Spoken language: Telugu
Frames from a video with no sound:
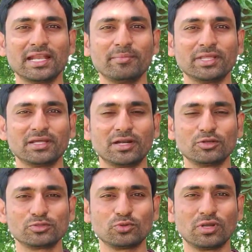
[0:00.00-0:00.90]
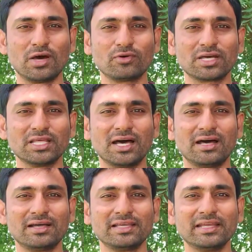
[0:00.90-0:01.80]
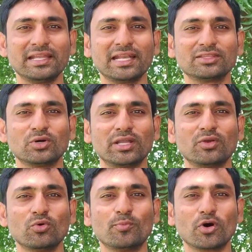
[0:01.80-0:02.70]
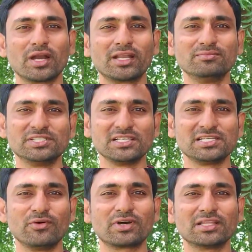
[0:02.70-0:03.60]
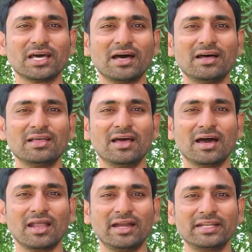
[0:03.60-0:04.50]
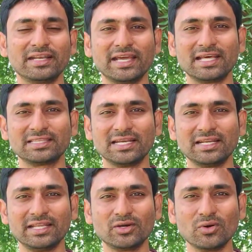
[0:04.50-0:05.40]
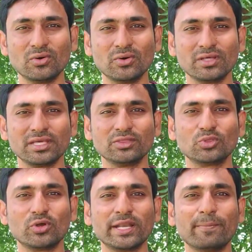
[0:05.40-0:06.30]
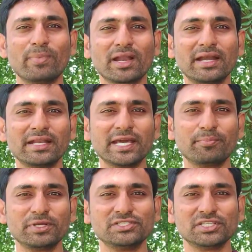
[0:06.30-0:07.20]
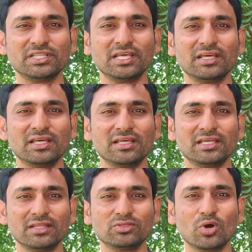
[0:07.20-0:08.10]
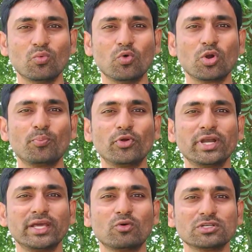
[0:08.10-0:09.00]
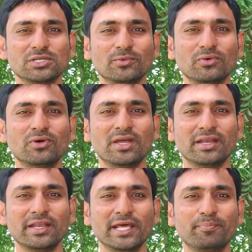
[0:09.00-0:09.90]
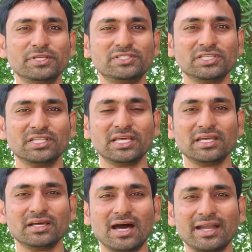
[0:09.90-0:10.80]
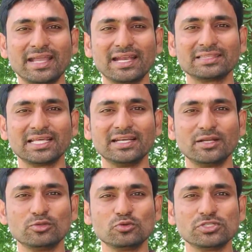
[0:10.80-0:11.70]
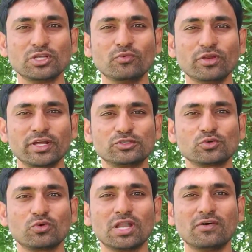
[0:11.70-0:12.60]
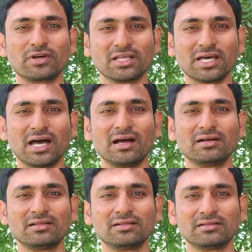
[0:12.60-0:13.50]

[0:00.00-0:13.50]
ఈ నేల మీద నడుస్తున్నావు కదా ఈ నేలతోనే నువ్వు పోరాటం చేశావు కదా అలాంటి నేల తల్లి నీకు ఎంతో నిబ్బరాన్ని నేర్పించింది ఎంతో ఓర్పును నీకోసము నేర్పించింది ఆ నేల తల్లిని చూసి నువ్వు నేర్చుకున్నావు కదా